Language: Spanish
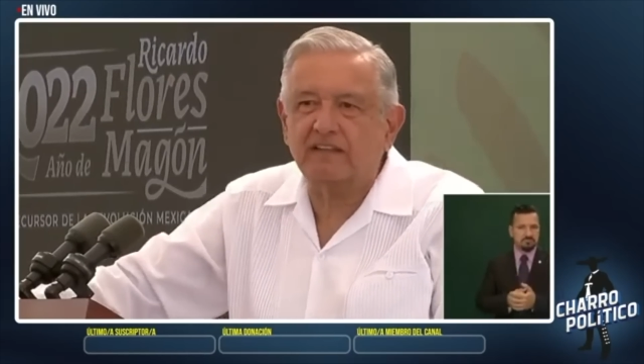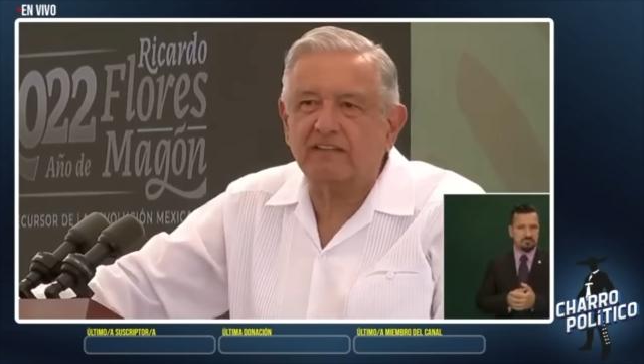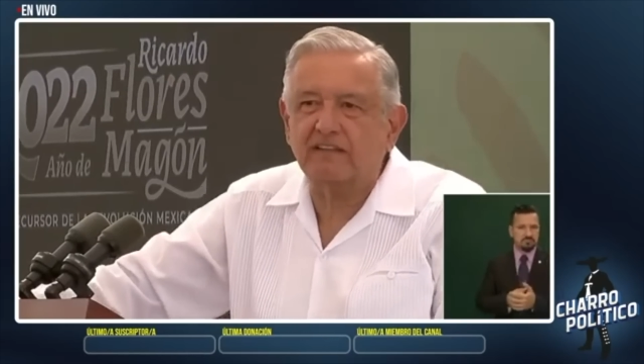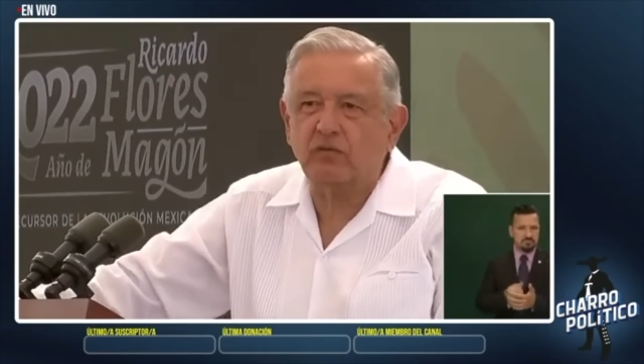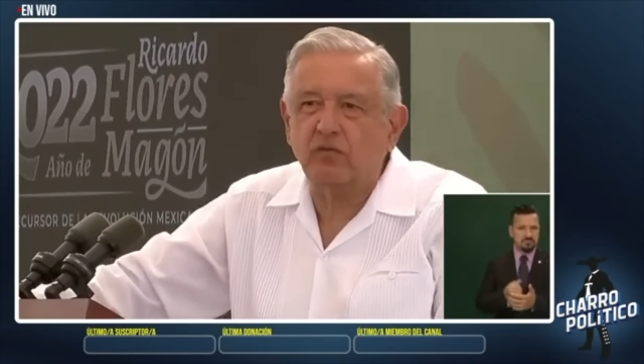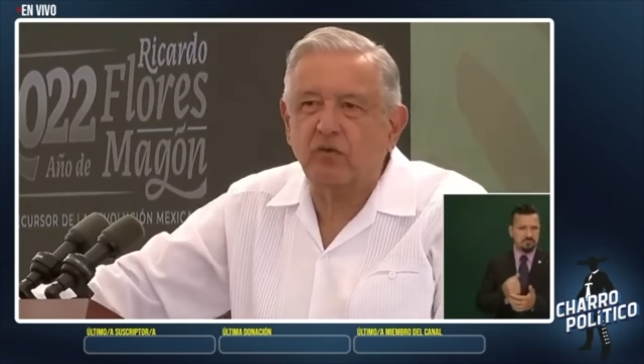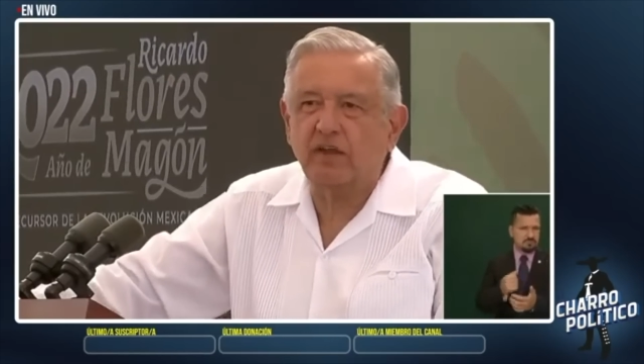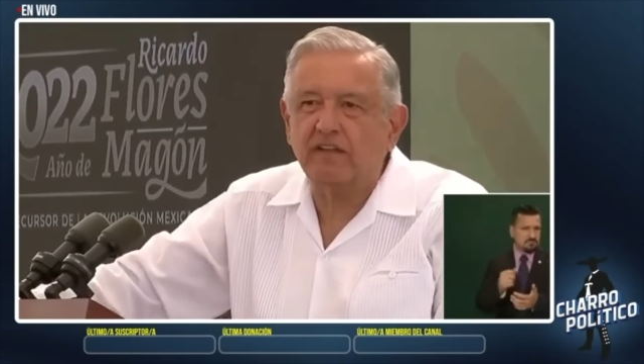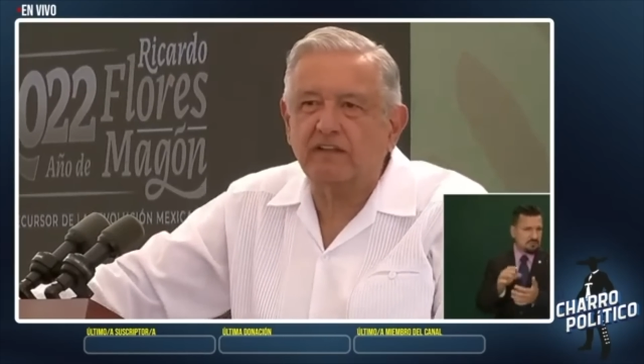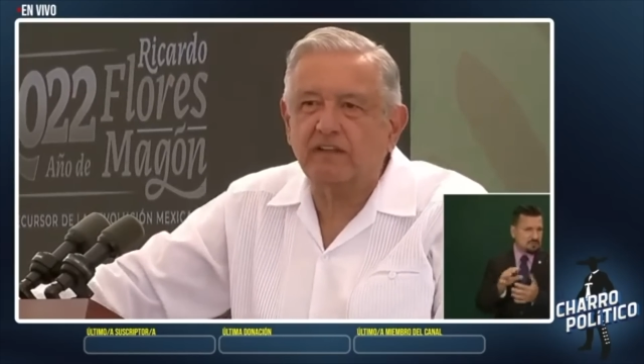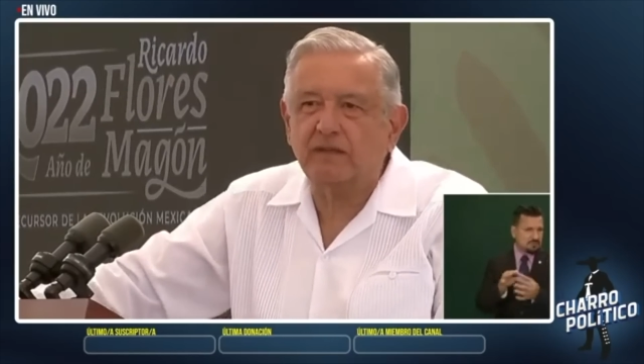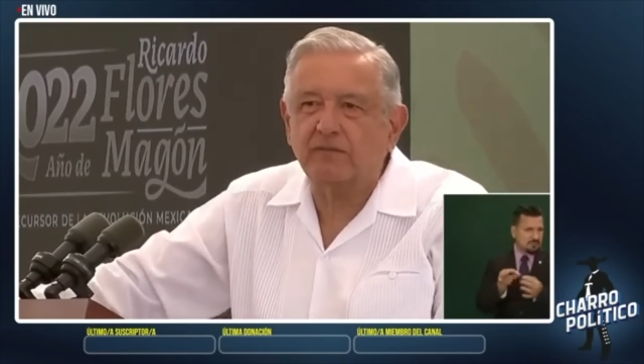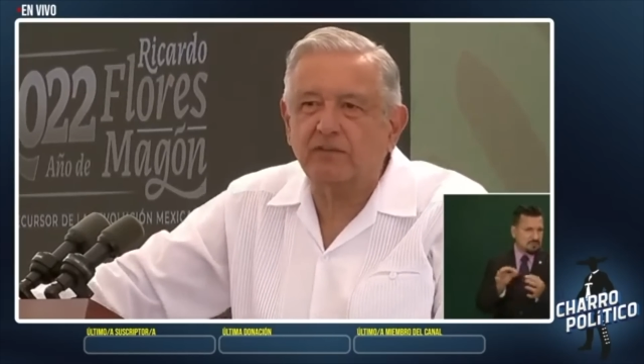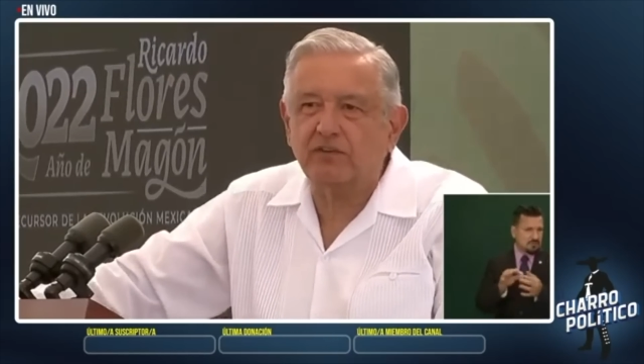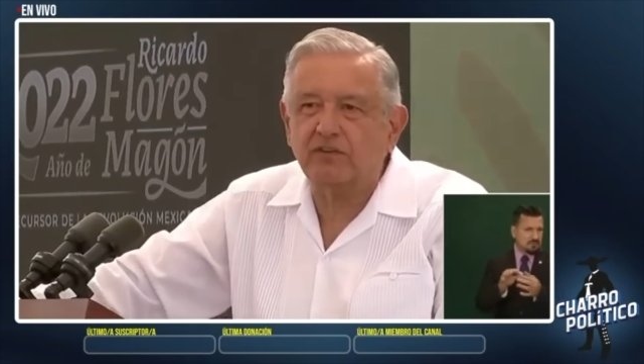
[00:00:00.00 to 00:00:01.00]
de
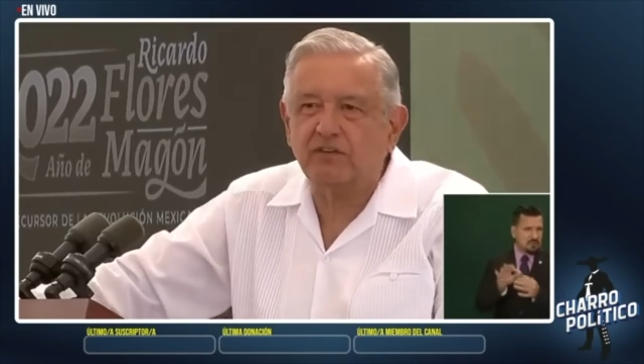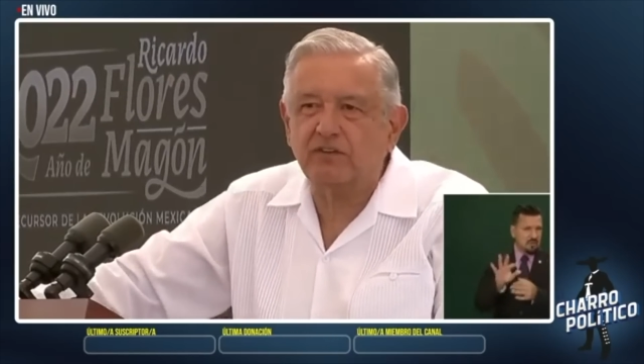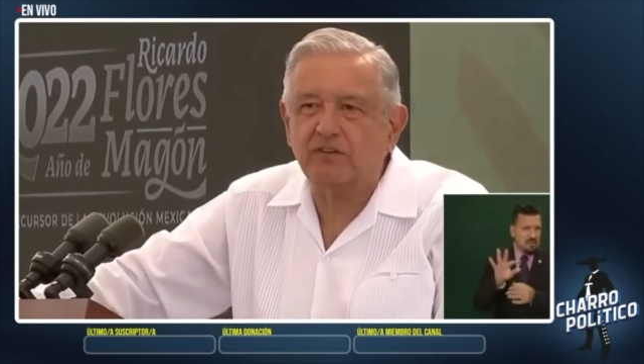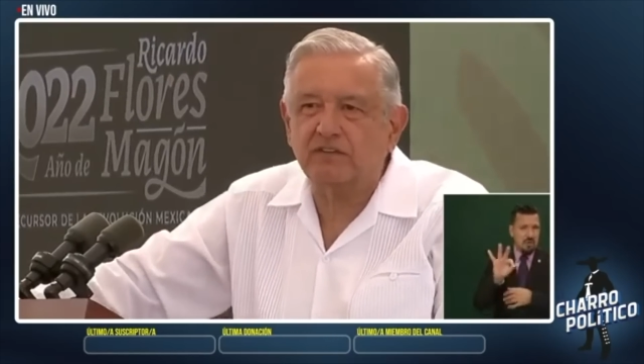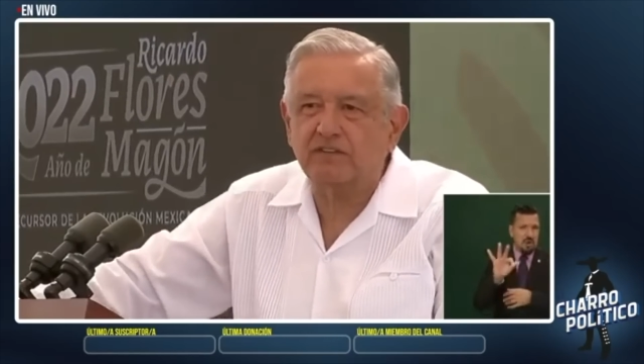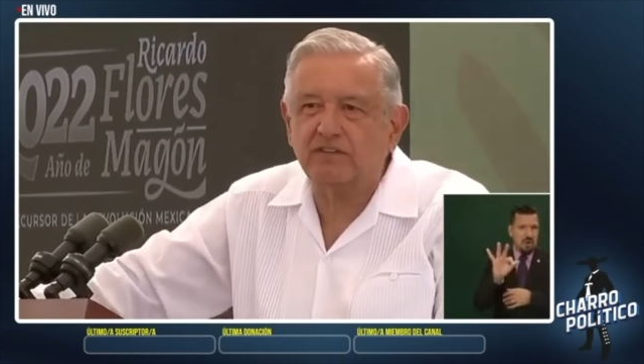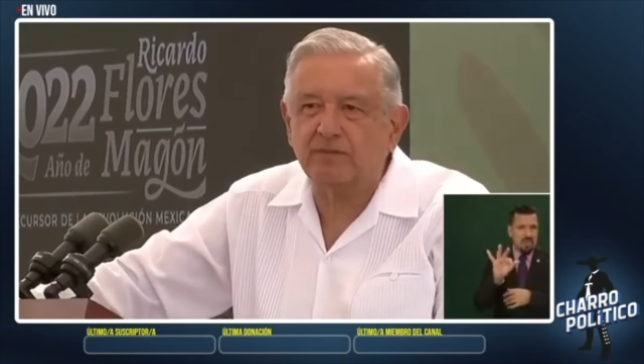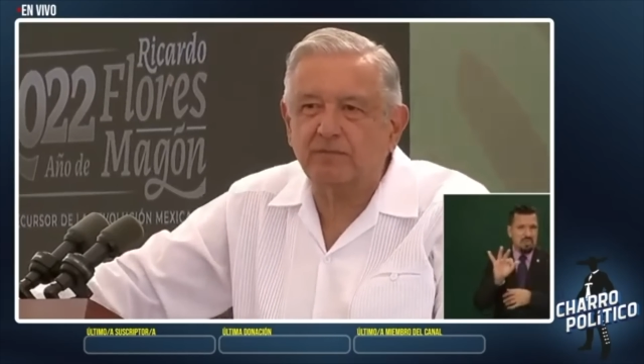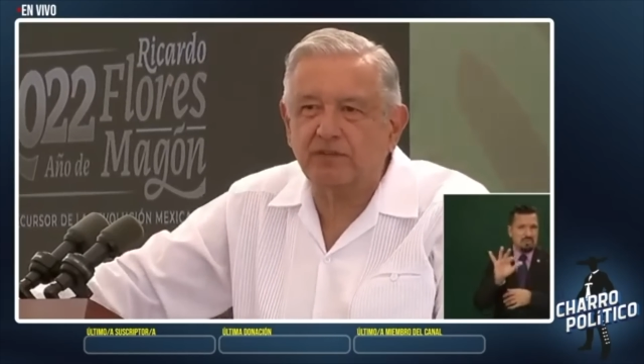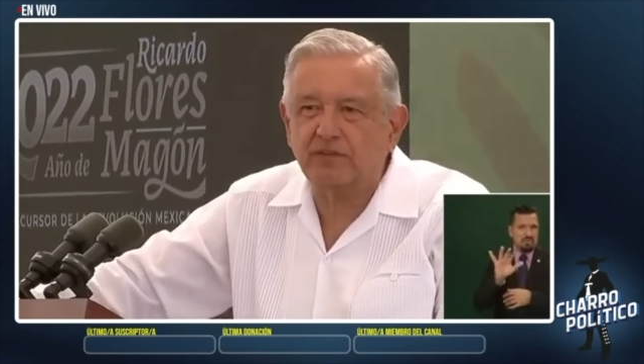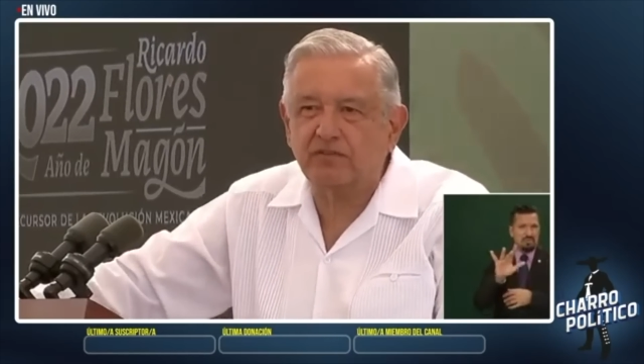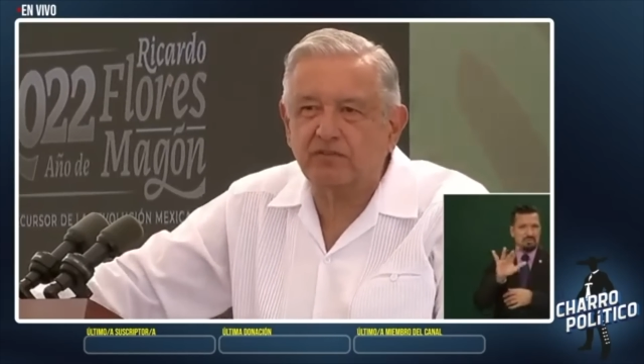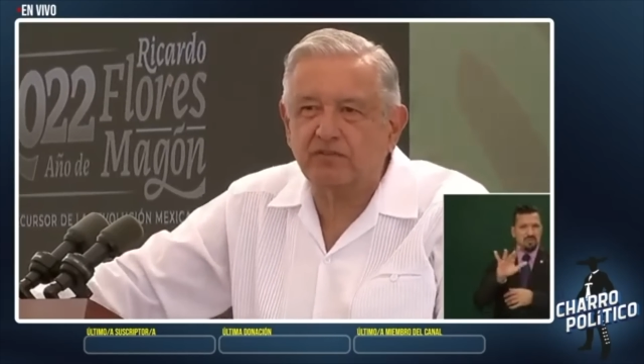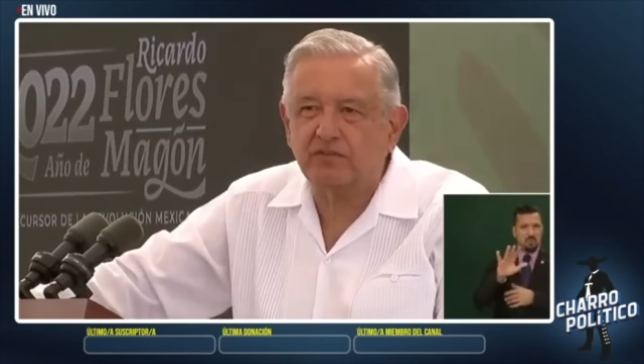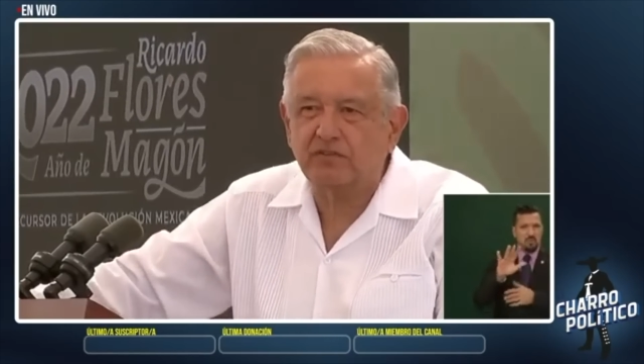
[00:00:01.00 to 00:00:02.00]
50 millones de
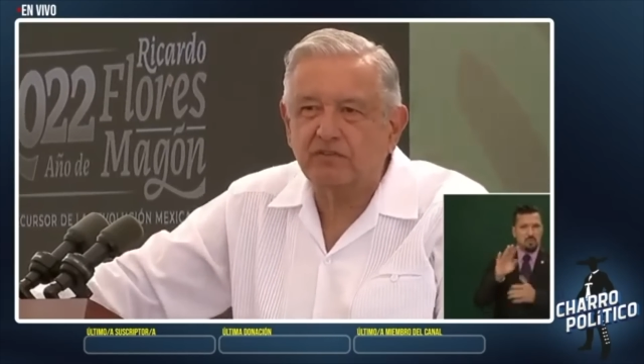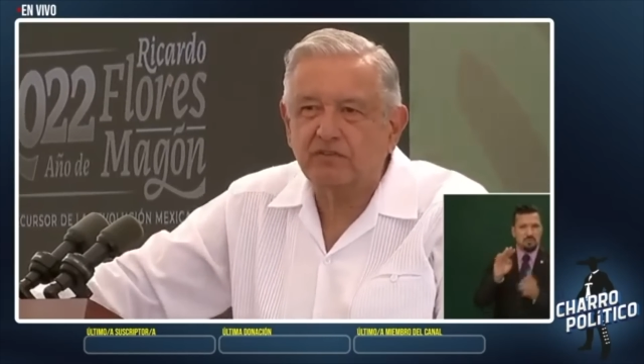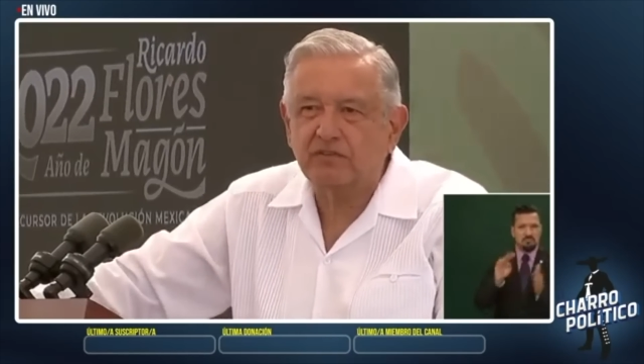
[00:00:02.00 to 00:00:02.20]
pesos.